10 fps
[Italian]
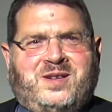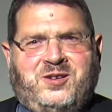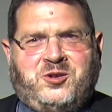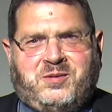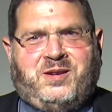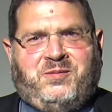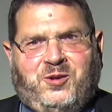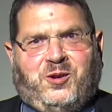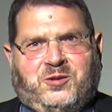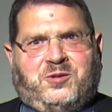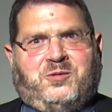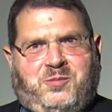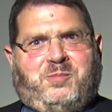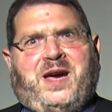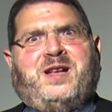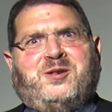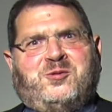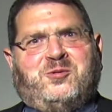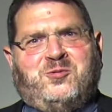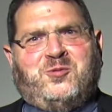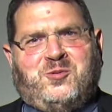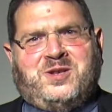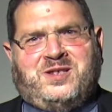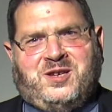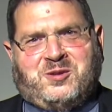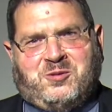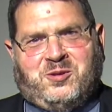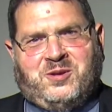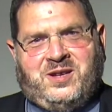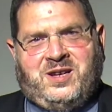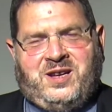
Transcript: diceva il filosofo, penso dunque esisto.